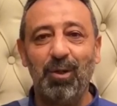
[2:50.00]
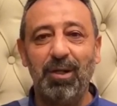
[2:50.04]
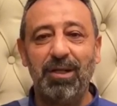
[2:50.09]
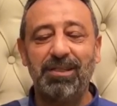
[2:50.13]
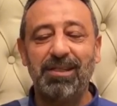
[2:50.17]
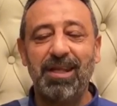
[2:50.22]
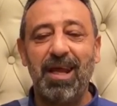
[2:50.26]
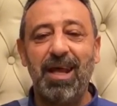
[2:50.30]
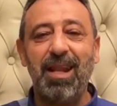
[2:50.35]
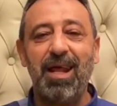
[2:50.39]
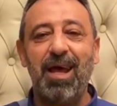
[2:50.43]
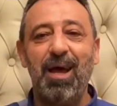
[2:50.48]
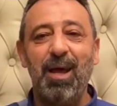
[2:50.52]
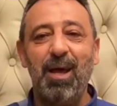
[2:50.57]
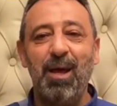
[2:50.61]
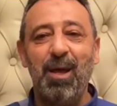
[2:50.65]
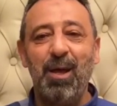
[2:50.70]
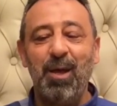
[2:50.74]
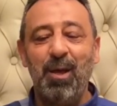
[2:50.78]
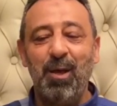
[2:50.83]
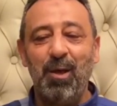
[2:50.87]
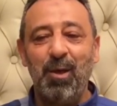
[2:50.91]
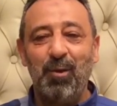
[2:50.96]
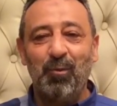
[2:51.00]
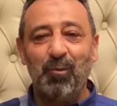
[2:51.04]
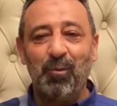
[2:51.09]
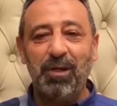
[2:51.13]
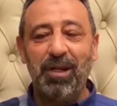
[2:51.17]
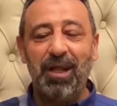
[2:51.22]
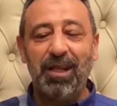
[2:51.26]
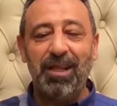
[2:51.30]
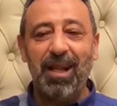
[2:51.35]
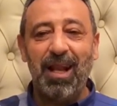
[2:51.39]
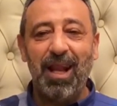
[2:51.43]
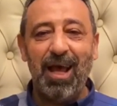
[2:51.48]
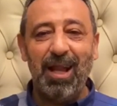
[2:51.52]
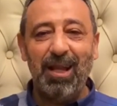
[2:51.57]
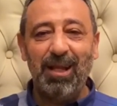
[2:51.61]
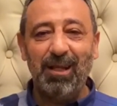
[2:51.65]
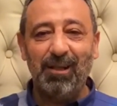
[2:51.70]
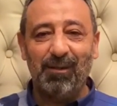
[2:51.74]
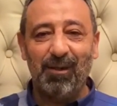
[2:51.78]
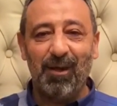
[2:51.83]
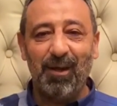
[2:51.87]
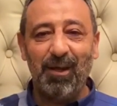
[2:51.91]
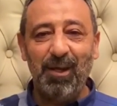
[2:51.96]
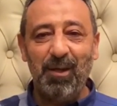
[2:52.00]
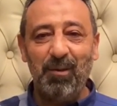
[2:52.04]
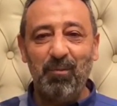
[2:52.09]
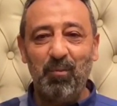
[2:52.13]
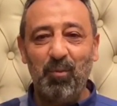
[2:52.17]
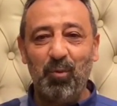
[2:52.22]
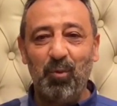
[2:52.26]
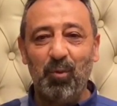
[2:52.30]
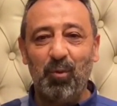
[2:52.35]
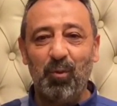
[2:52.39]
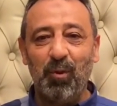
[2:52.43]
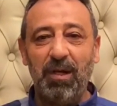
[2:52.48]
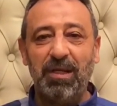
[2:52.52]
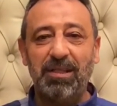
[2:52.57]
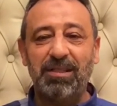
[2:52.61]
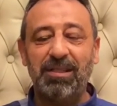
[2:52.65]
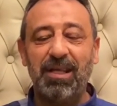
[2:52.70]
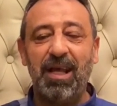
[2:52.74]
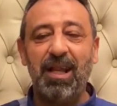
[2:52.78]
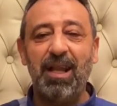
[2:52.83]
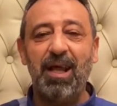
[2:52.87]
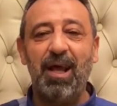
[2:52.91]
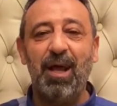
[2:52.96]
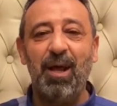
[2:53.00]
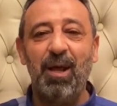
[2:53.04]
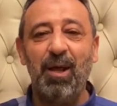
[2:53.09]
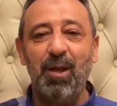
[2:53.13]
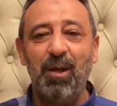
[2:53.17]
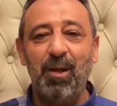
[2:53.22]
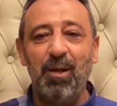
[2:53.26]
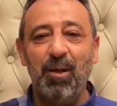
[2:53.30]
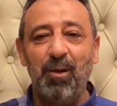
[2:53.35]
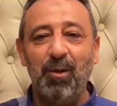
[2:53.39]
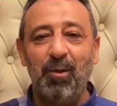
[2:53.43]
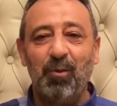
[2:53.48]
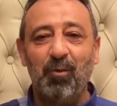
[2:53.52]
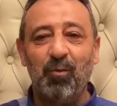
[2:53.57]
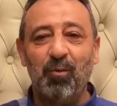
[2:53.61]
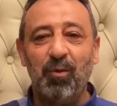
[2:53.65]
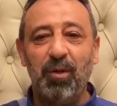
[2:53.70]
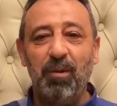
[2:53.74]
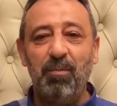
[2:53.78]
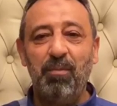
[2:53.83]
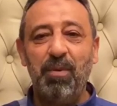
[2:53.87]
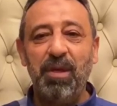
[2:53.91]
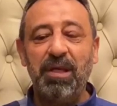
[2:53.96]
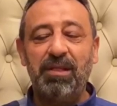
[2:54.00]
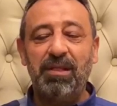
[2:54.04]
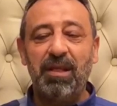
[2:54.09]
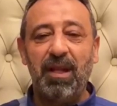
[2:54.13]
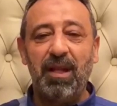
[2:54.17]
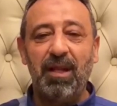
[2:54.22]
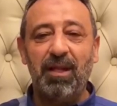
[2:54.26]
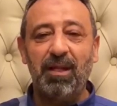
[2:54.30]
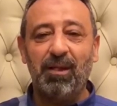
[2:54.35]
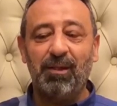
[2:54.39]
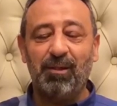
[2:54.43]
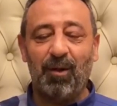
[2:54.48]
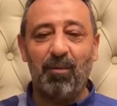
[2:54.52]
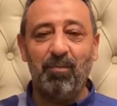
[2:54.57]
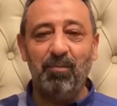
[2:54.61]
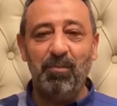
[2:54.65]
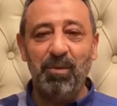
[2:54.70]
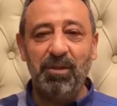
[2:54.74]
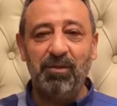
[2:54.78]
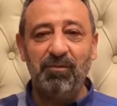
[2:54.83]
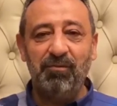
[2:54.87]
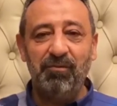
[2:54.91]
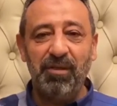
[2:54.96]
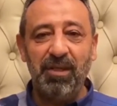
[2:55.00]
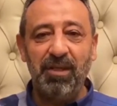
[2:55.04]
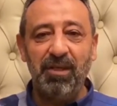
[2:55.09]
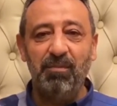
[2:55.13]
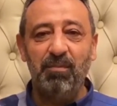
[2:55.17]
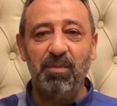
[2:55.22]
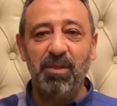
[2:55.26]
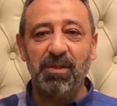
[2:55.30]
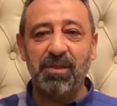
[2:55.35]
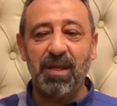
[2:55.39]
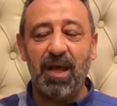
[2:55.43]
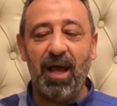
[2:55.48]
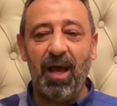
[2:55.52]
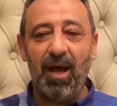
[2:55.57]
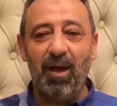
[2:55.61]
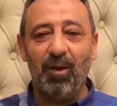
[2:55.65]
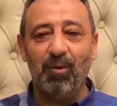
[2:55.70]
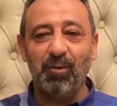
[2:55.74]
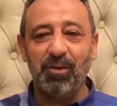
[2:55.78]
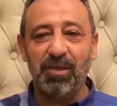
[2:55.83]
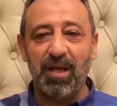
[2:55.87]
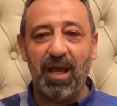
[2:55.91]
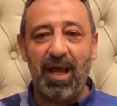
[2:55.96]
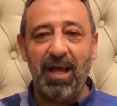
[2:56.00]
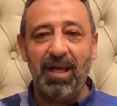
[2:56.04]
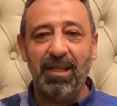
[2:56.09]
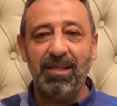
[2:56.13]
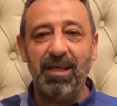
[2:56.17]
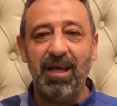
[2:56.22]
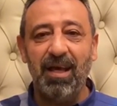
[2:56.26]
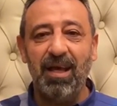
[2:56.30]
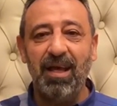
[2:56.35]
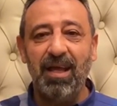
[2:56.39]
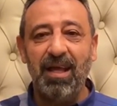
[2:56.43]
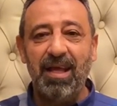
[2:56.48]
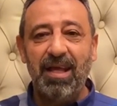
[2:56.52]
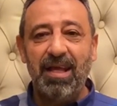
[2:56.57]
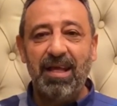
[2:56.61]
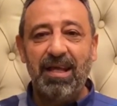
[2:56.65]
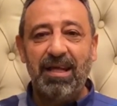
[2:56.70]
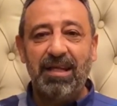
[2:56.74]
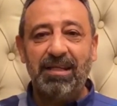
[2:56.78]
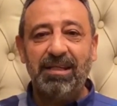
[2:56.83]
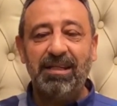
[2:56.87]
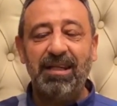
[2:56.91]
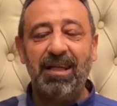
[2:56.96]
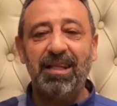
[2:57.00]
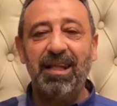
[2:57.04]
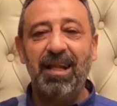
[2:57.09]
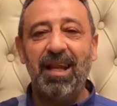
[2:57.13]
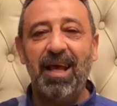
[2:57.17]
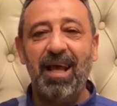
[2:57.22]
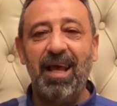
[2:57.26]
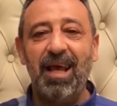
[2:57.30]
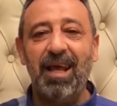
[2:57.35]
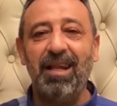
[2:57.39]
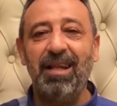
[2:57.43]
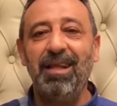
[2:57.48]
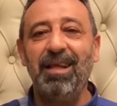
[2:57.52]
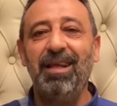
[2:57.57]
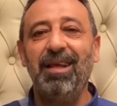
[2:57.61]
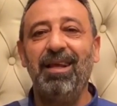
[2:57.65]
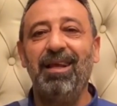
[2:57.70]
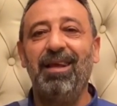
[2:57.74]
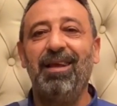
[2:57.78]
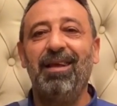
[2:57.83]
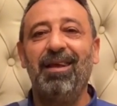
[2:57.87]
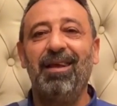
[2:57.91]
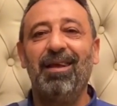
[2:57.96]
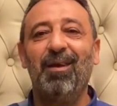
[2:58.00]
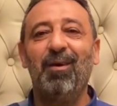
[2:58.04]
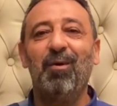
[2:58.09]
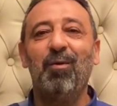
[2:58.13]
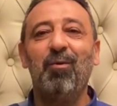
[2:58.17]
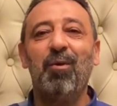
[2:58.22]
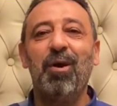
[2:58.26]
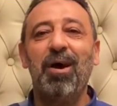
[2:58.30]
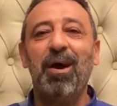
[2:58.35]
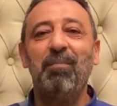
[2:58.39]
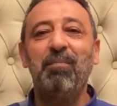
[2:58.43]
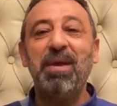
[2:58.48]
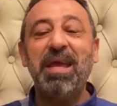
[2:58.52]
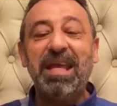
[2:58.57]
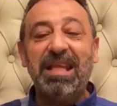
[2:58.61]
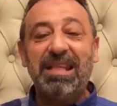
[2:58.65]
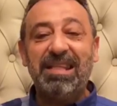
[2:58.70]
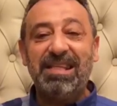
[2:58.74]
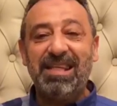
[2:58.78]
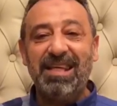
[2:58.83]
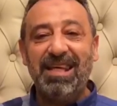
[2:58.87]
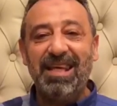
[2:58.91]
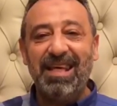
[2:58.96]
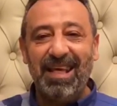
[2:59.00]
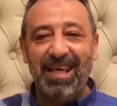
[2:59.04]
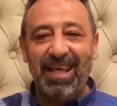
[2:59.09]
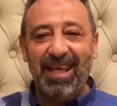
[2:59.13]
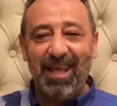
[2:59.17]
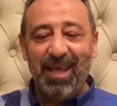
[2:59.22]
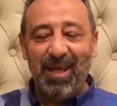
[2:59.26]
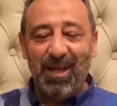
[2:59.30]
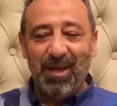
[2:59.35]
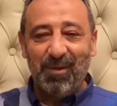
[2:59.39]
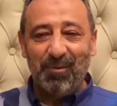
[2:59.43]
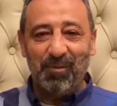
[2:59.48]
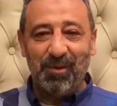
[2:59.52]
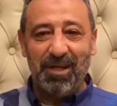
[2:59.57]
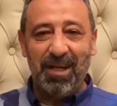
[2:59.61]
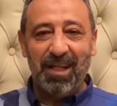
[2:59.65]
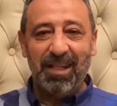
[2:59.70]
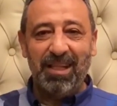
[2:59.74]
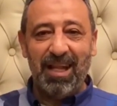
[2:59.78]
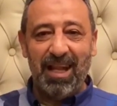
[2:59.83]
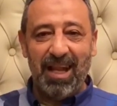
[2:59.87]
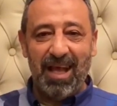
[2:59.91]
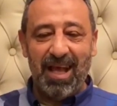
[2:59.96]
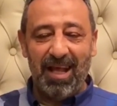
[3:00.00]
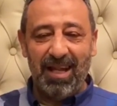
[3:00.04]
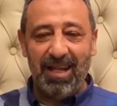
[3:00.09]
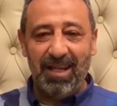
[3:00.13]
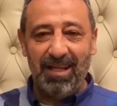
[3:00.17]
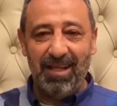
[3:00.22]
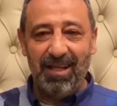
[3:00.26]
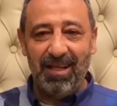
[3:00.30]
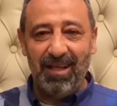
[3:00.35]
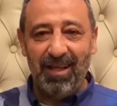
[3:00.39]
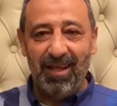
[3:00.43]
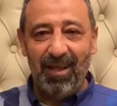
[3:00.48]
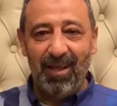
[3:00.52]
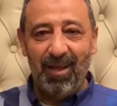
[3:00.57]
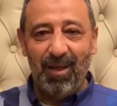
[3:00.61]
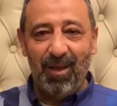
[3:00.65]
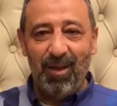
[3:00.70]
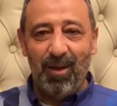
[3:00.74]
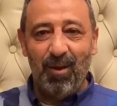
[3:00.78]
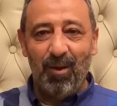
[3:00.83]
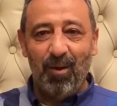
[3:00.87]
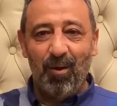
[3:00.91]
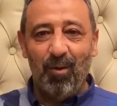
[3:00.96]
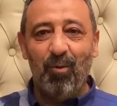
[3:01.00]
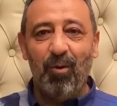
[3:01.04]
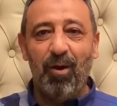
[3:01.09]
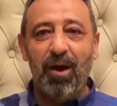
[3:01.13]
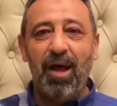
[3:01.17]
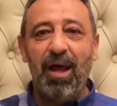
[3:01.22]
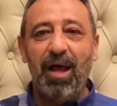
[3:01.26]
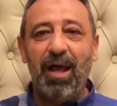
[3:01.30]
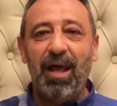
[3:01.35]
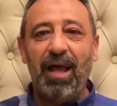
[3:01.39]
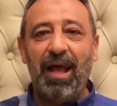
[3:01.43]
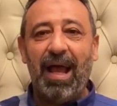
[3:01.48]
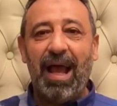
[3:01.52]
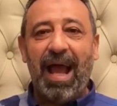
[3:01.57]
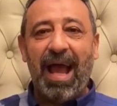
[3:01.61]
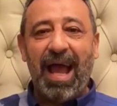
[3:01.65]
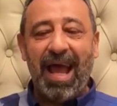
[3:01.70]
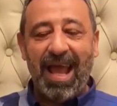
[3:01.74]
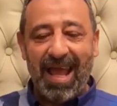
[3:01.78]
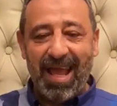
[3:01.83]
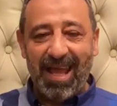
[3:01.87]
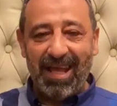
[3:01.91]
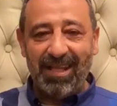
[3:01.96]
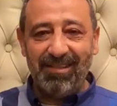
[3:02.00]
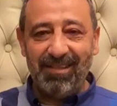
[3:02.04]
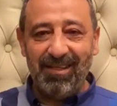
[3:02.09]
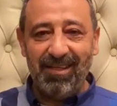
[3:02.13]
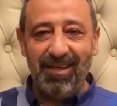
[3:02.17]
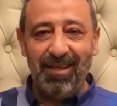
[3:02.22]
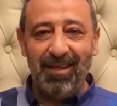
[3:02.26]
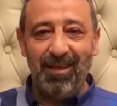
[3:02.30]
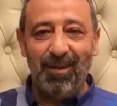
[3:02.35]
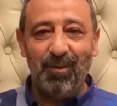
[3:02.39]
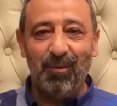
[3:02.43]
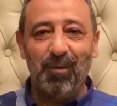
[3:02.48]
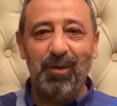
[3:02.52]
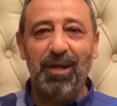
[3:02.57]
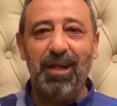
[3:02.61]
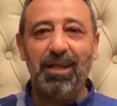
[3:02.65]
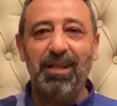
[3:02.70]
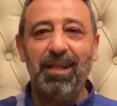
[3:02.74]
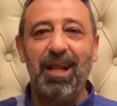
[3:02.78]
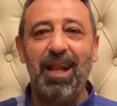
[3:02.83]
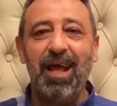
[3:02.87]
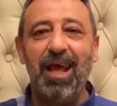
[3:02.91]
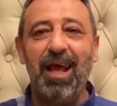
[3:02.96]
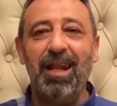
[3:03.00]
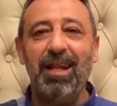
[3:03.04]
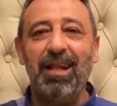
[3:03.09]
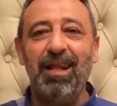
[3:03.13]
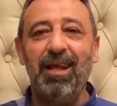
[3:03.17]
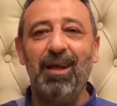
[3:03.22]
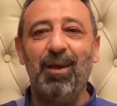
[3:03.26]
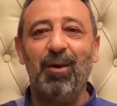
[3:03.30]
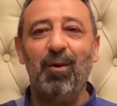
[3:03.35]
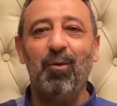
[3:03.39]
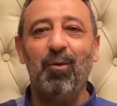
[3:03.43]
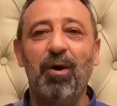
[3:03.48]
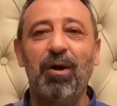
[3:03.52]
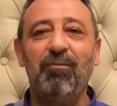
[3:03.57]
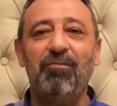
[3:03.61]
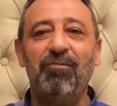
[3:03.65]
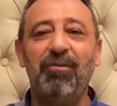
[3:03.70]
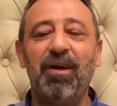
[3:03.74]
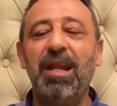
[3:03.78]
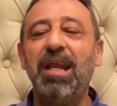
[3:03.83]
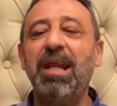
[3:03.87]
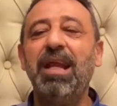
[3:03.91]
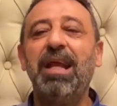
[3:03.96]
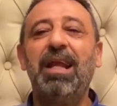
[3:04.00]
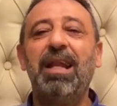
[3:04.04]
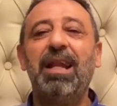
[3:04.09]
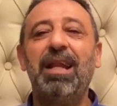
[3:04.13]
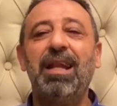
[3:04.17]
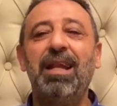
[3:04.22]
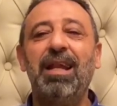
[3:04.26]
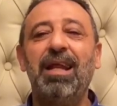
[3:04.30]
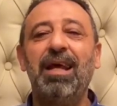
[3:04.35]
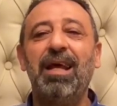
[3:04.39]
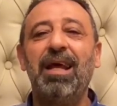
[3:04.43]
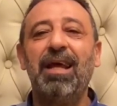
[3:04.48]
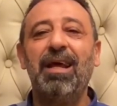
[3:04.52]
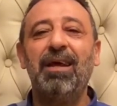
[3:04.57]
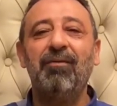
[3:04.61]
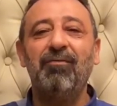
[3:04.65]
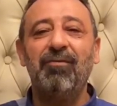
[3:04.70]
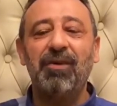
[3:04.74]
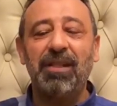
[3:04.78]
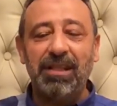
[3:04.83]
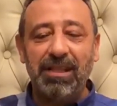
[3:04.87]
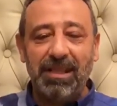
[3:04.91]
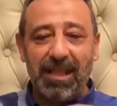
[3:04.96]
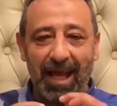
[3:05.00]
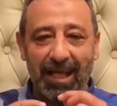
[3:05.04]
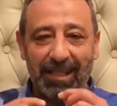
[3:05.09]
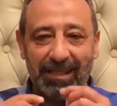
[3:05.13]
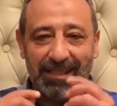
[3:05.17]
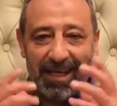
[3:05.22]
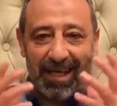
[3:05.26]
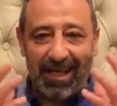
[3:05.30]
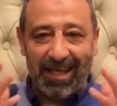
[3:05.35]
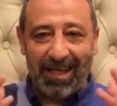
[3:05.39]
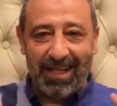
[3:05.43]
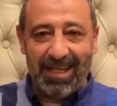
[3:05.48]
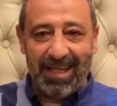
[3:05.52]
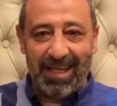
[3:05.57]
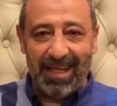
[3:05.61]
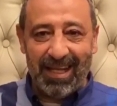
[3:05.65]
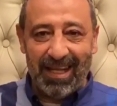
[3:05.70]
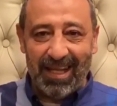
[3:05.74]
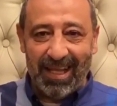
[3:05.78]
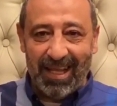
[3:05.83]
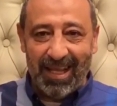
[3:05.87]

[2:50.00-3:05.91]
كل سنه والنادي الاهلي طيب وكل سنه والبيت اللي انا اتربيت فيه بصحه وسعاده النادي الاهلي هو بيتي والنادي الاهلي هو حياتي والنادي الاهلي الفريق اللي فتحت عيني